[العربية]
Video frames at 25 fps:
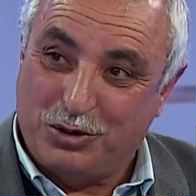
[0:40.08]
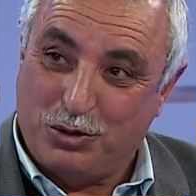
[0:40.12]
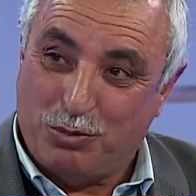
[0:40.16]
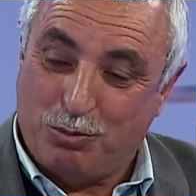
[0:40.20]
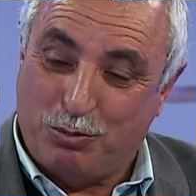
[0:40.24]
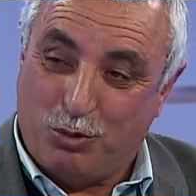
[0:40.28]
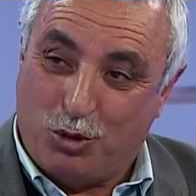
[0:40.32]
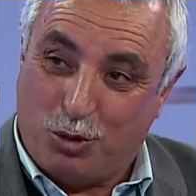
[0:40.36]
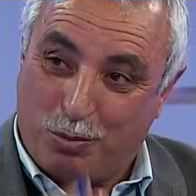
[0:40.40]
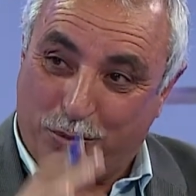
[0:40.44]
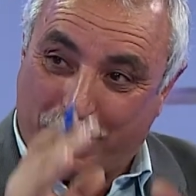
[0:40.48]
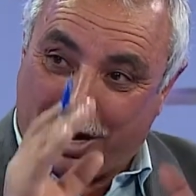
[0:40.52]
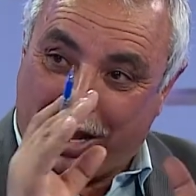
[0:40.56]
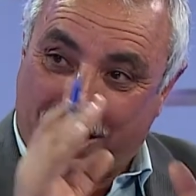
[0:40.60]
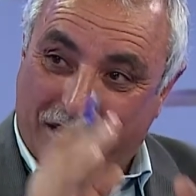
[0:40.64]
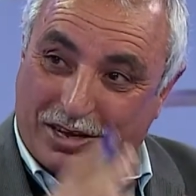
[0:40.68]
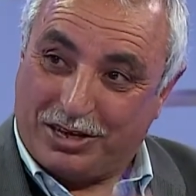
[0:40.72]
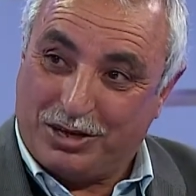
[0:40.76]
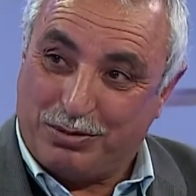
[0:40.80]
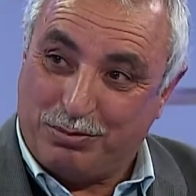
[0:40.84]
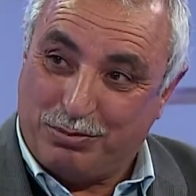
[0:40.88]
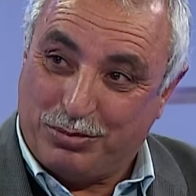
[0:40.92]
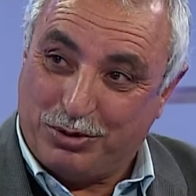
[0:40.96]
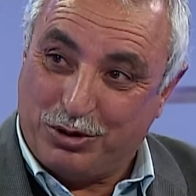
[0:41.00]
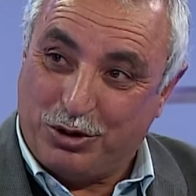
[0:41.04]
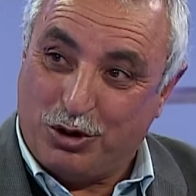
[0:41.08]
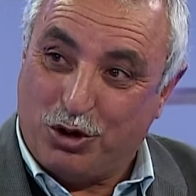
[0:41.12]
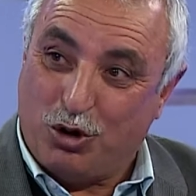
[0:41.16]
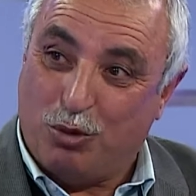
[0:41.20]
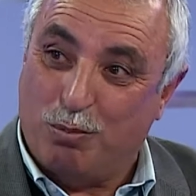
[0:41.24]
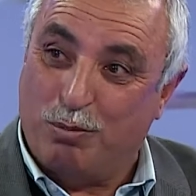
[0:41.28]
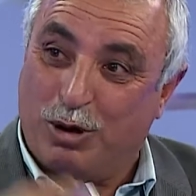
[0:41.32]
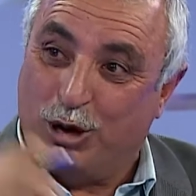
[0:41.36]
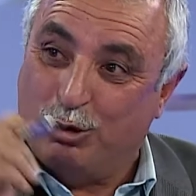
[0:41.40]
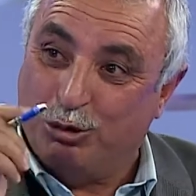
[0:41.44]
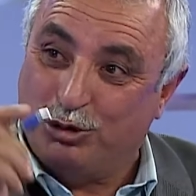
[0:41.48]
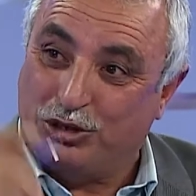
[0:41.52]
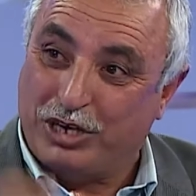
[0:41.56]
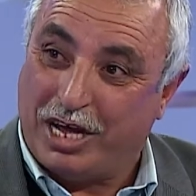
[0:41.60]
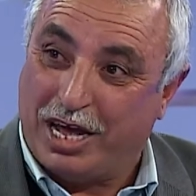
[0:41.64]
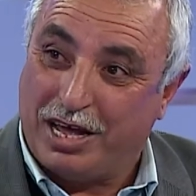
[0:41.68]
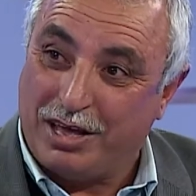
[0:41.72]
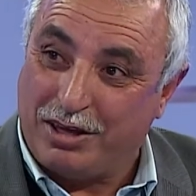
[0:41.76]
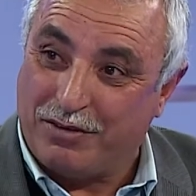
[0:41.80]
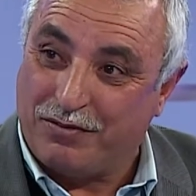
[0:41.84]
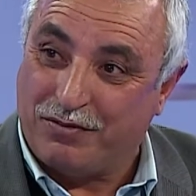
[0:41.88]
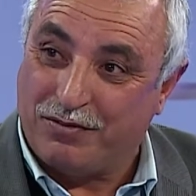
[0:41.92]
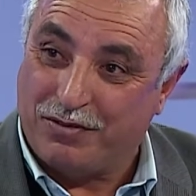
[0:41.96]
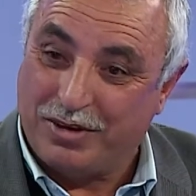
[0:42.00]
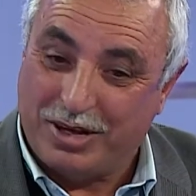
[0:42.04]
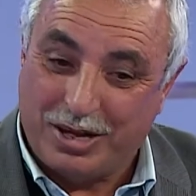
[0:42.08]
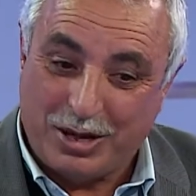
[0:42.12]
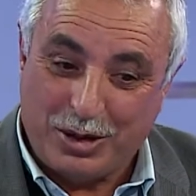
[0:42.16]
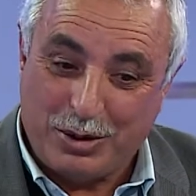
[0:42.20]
ما هو مراقب ما هو شايف